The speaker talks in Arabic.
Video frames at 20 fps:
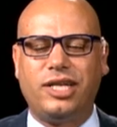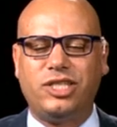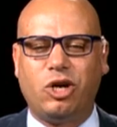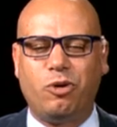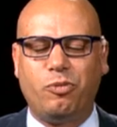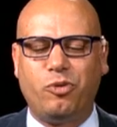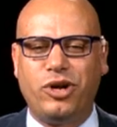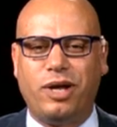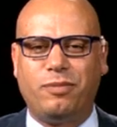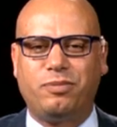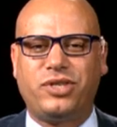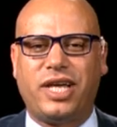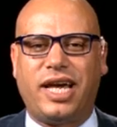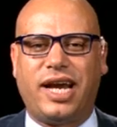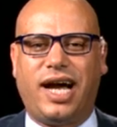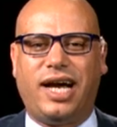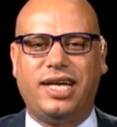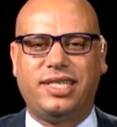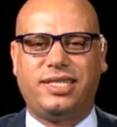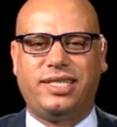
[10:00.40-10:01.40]
جاوبونا
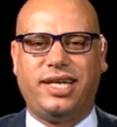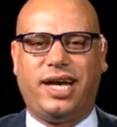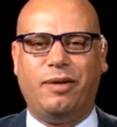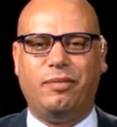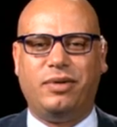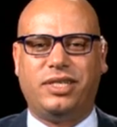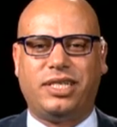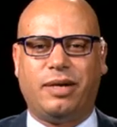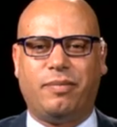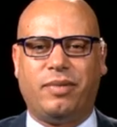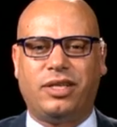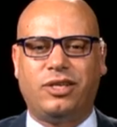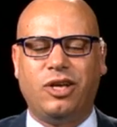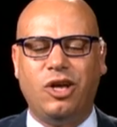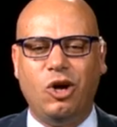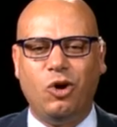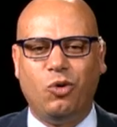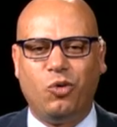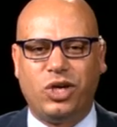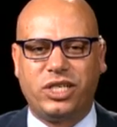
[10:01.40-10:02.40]
بصراحه السي حميد شبط
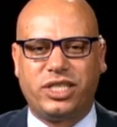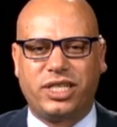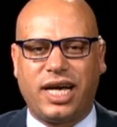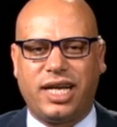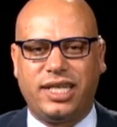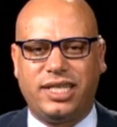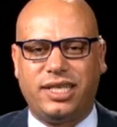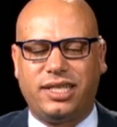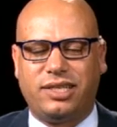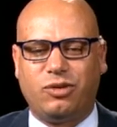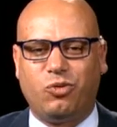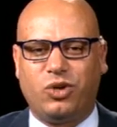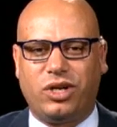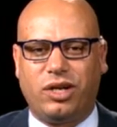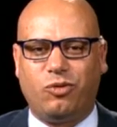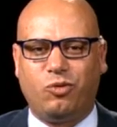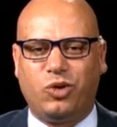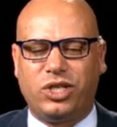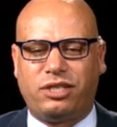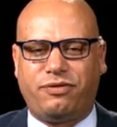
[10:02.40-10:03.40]
واش غادي
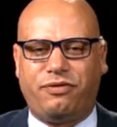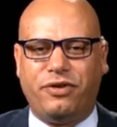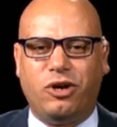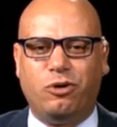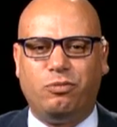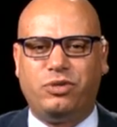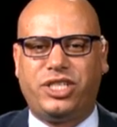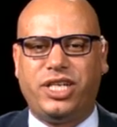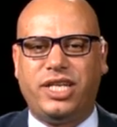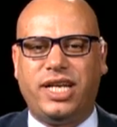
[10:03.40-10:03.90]
واش فيهم شي